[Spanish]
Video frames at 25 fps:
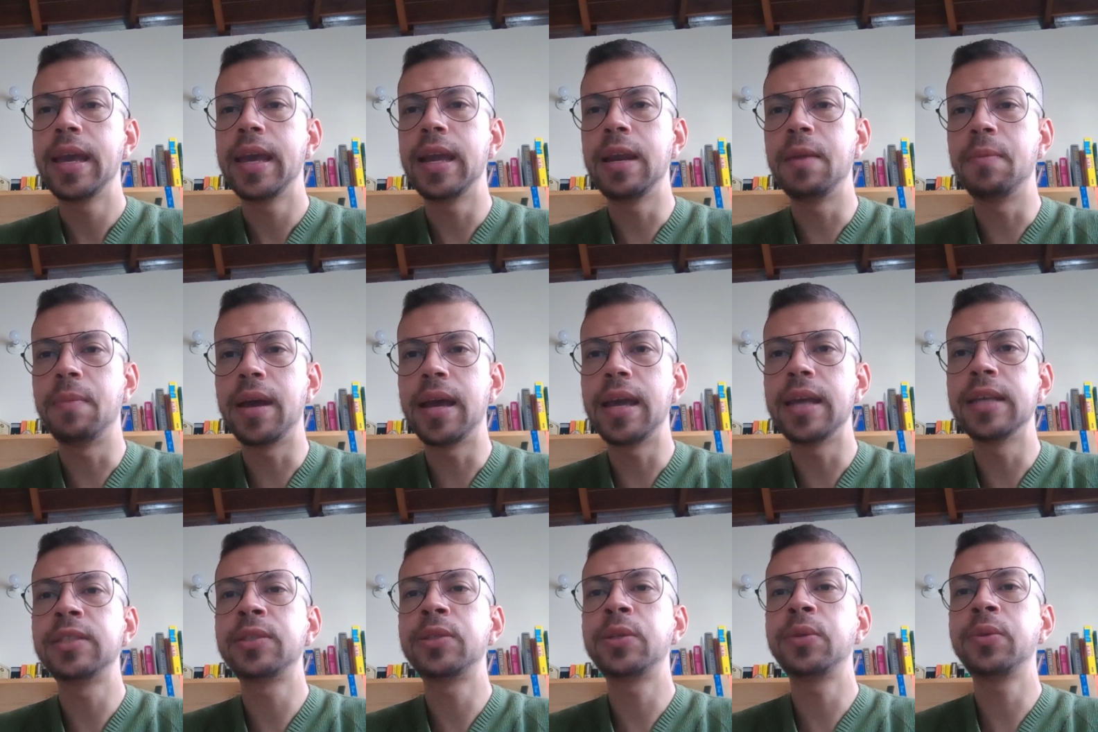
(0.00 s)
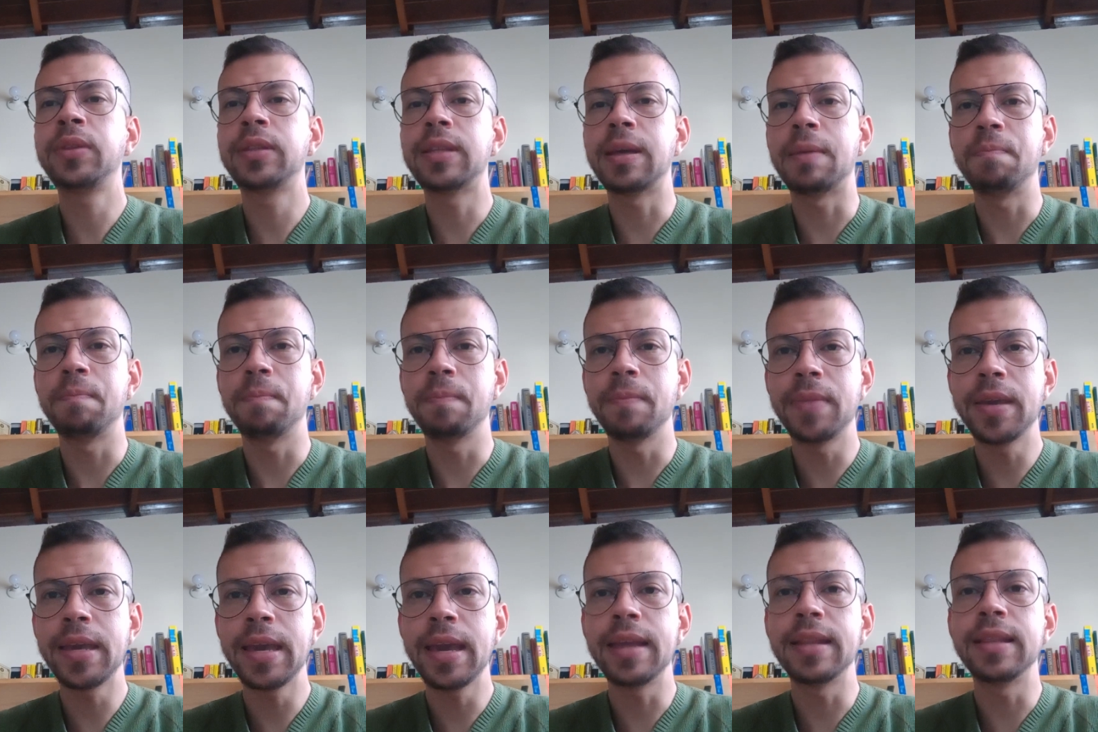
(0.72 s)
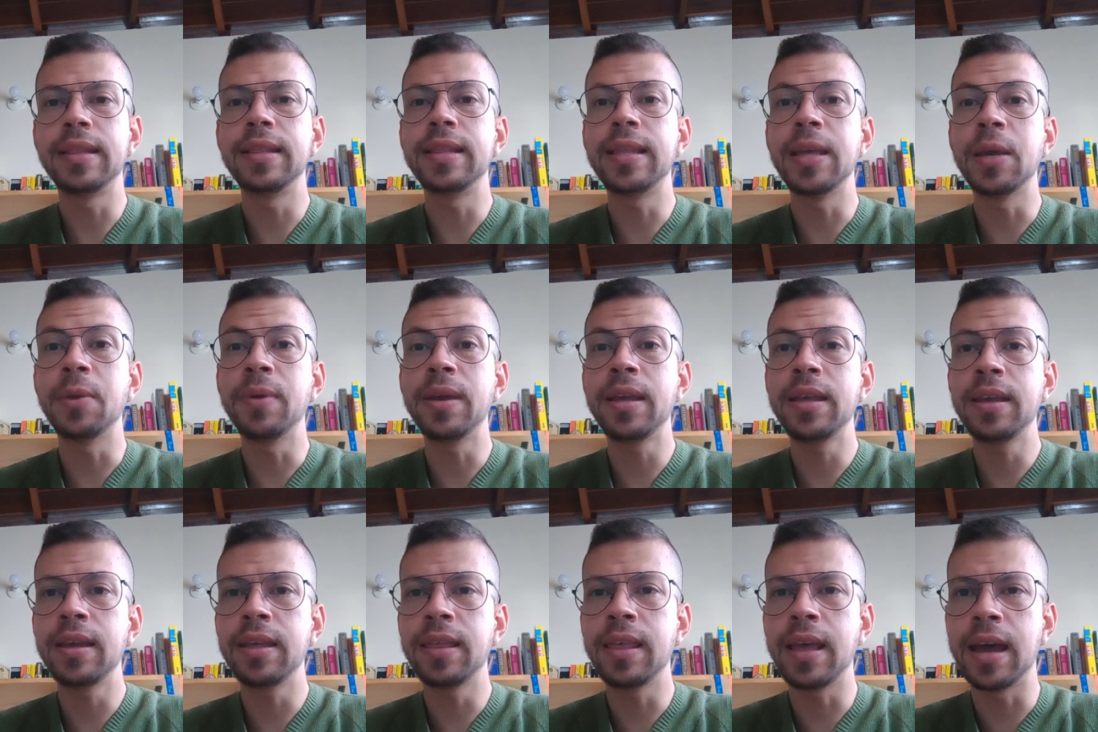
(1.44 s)
El maestro también
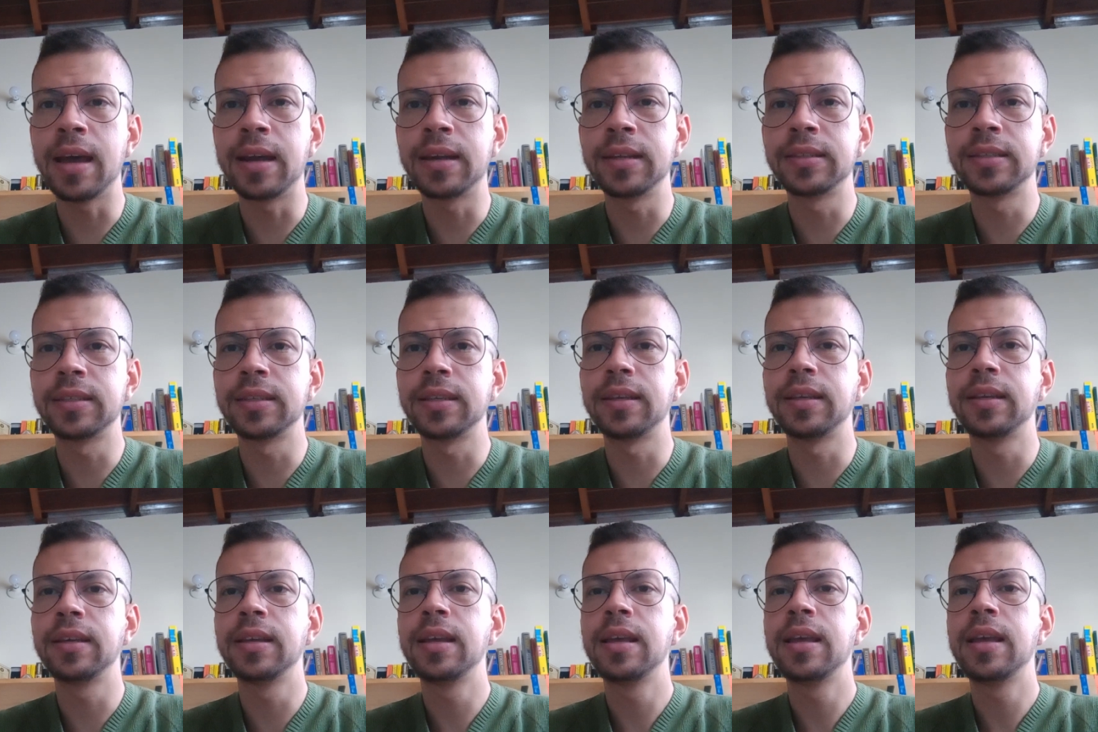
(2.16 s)
debe darse